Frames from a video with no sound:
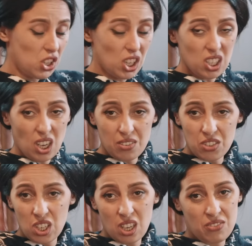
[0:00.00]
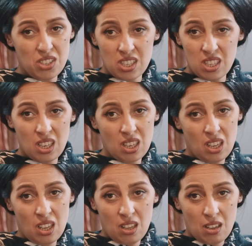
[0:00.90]
شكت عرفت شايف الزين
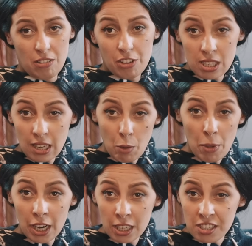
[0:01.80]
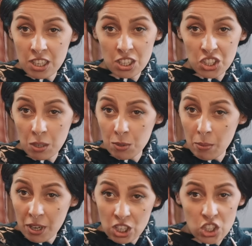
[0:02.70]
فراسك المراه راه زينه تشي
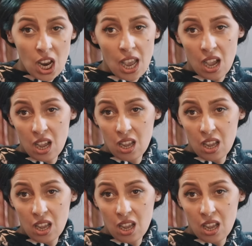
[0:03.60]
يبدا بالرجليه